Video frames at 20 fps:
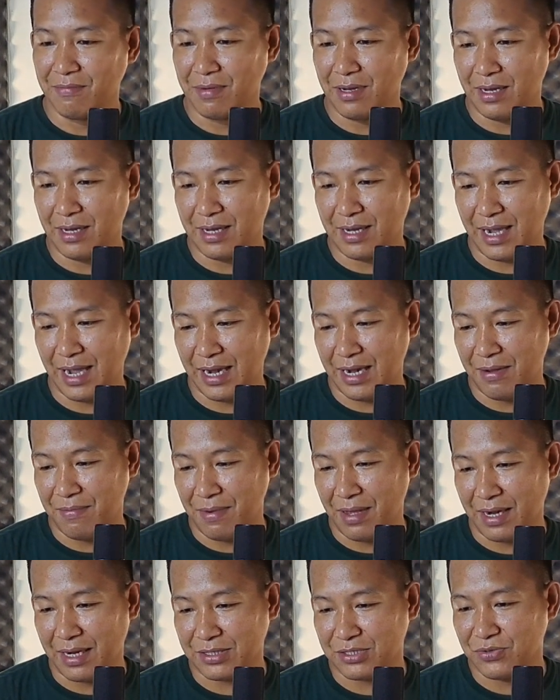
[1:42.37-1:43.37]
uh, nggak ada
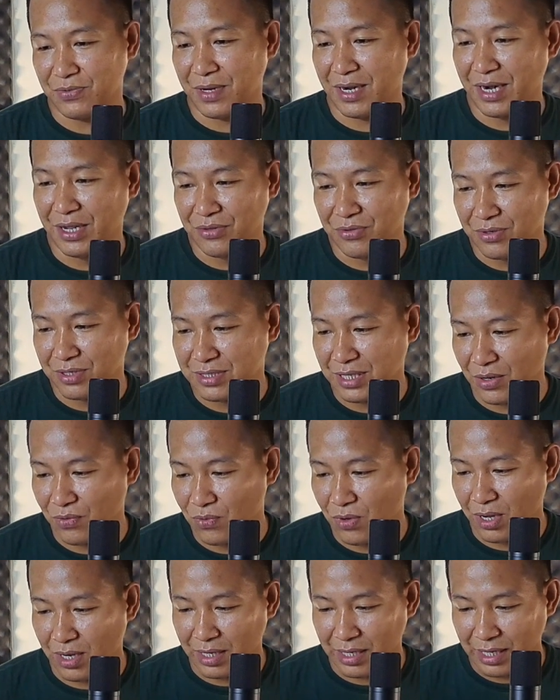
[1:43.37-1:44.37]
merek, cuma ada tulisan
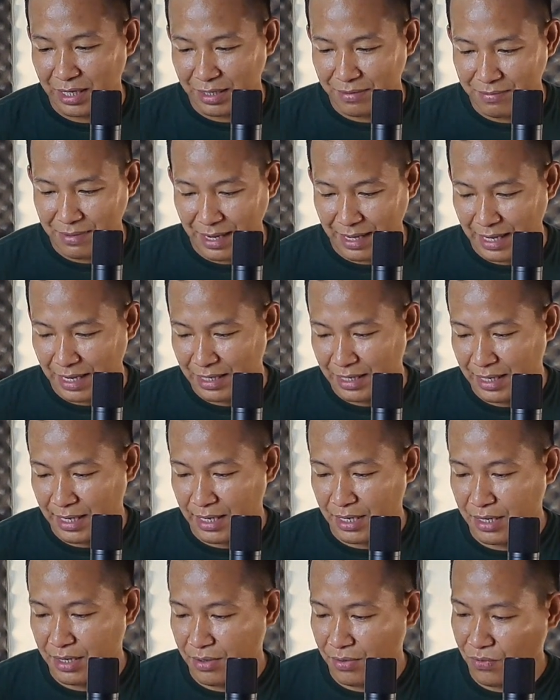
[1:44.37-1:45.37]
warning di belakang nih,
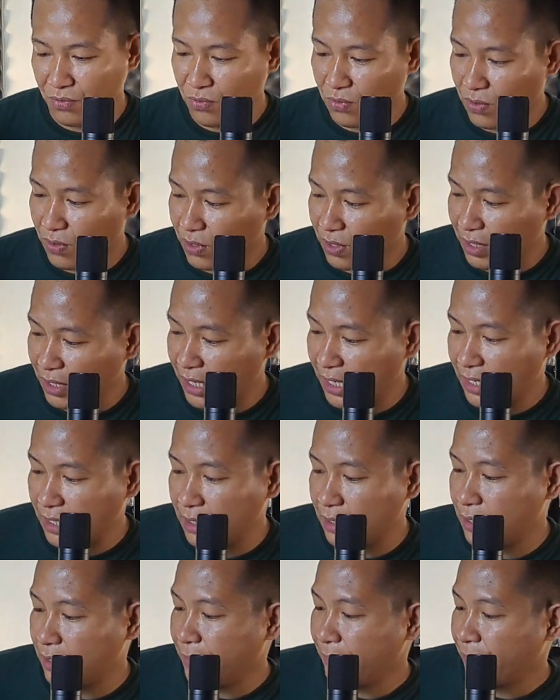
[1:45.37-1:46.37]
ada
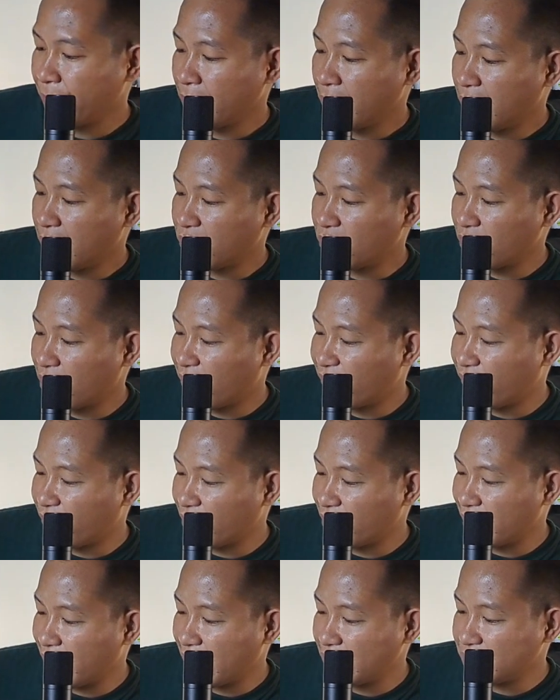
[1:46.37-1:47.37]
warning to
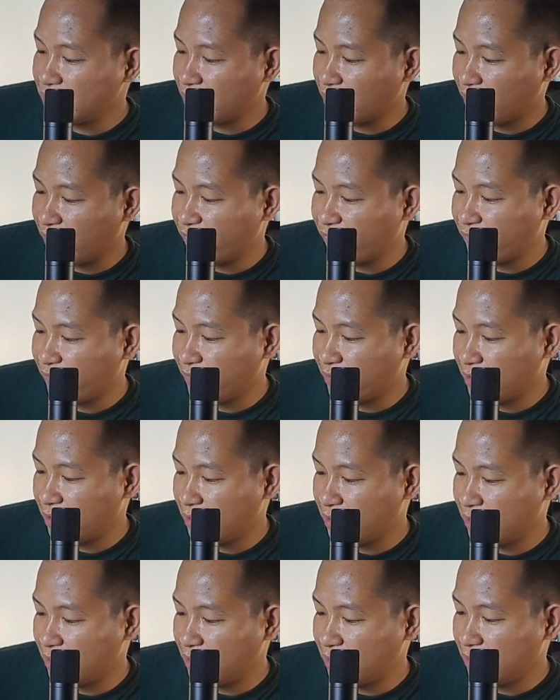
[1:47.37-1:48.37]
avoid danger of
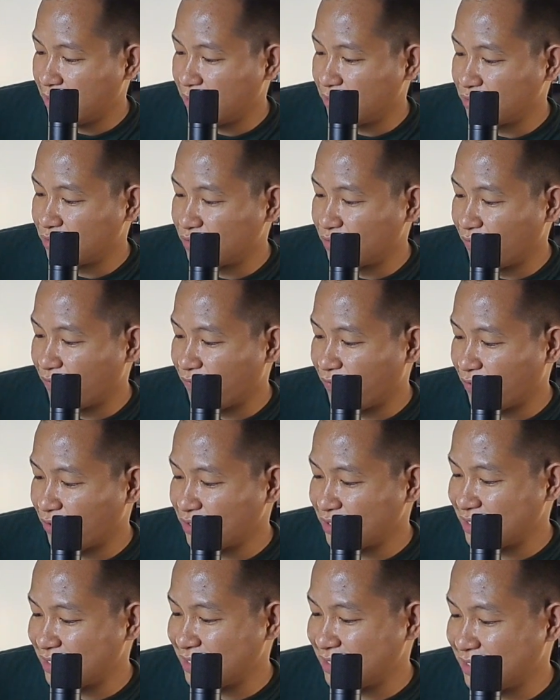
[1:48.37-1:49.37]
uh,
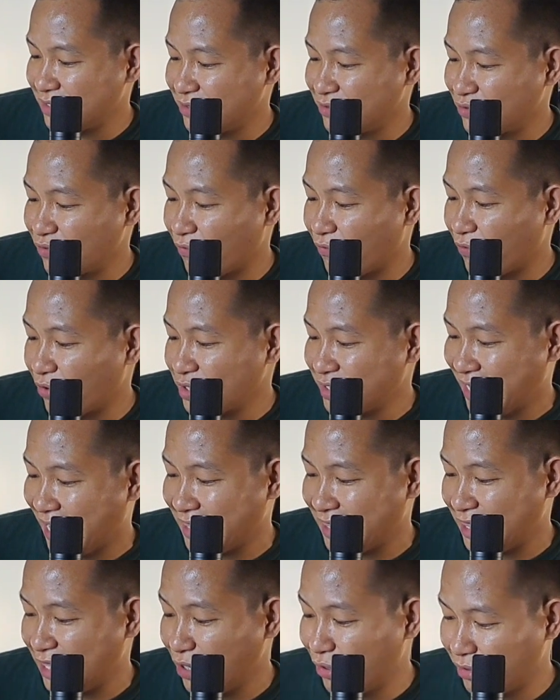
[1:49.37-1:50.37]
suffo
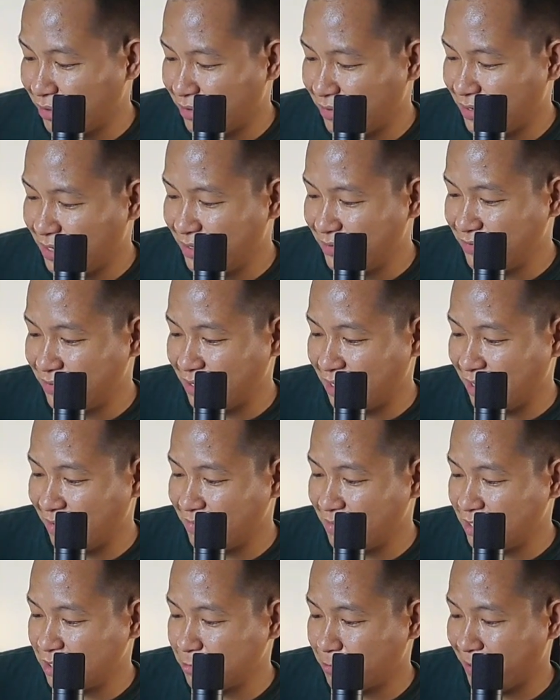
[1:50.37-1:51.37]
suffocation. Waduh,
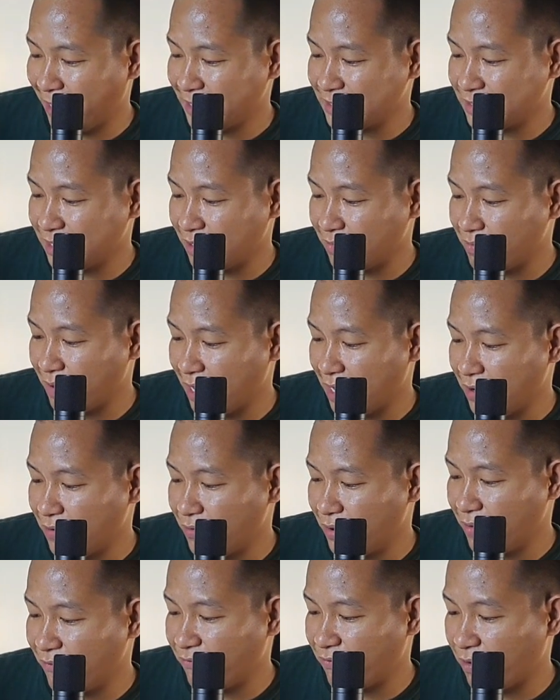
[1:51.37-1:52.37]
keep this plastic bag
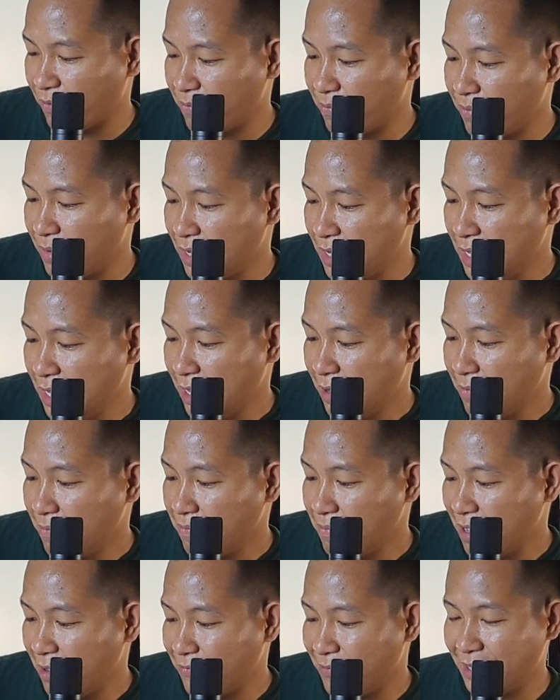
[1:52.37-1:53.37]
away from
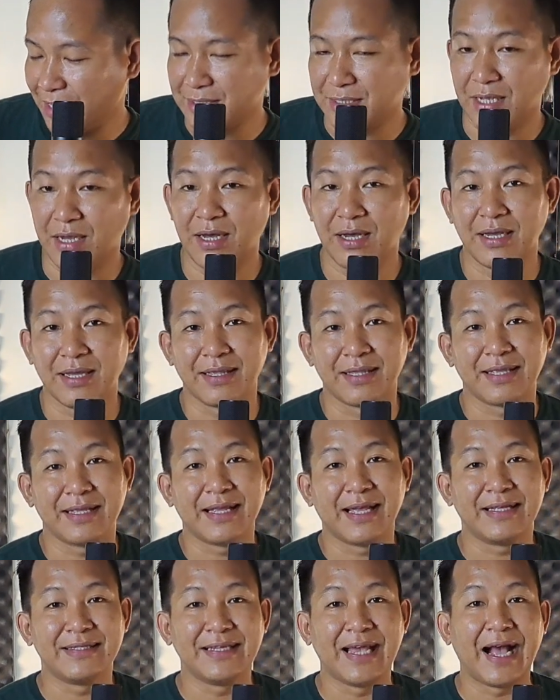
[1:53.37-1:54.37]
babies uh,
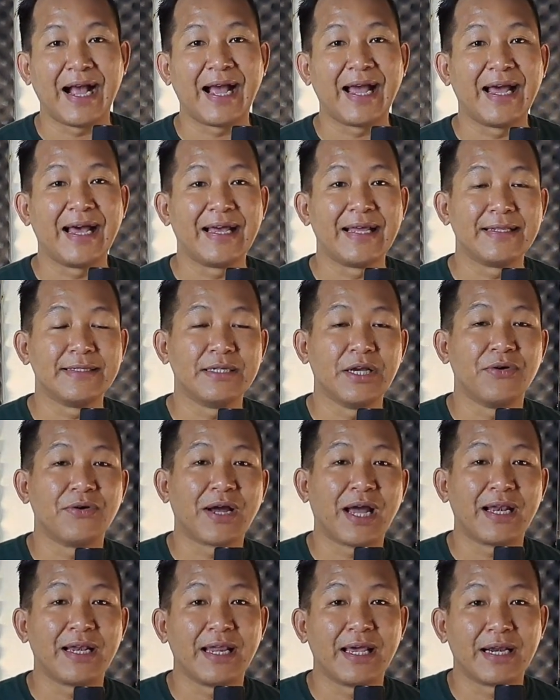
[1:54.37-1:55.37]
intinya jaga
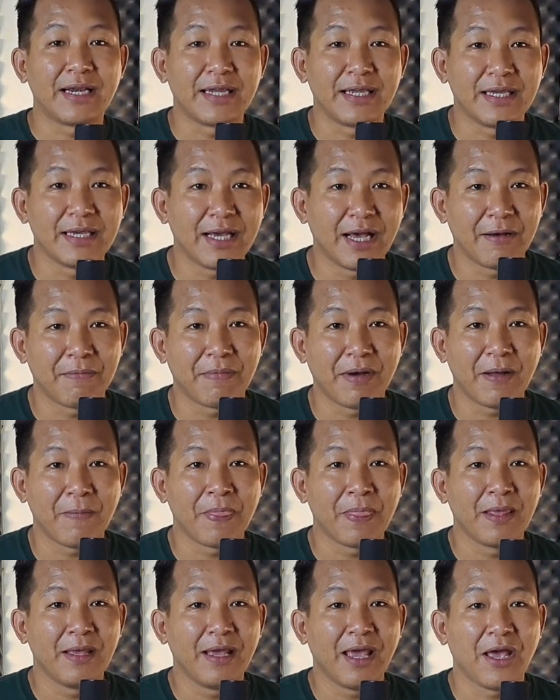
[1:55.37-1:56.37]
jauhkan dari
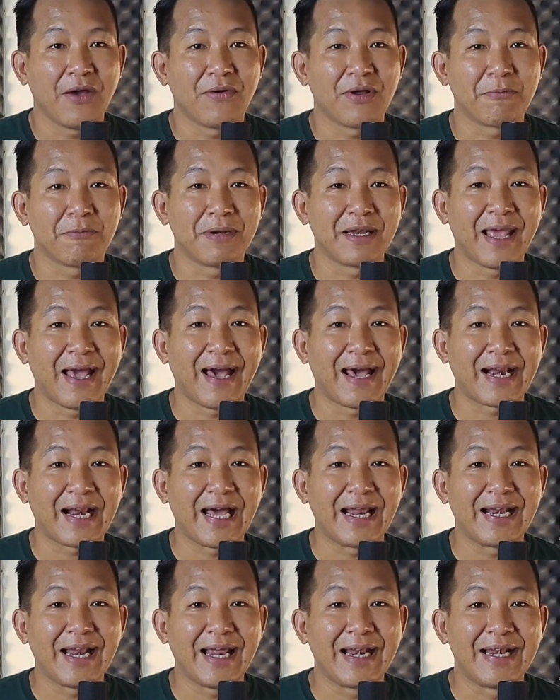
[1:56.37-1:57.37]
apa hewan
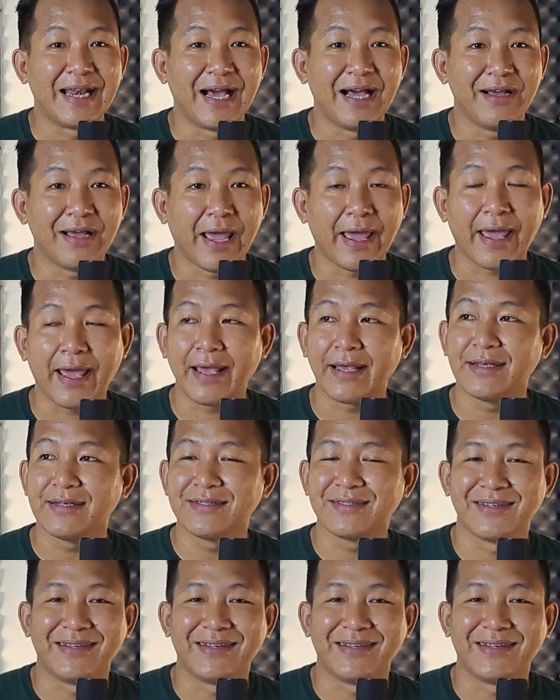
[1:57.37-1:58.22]
peliharaan anda eh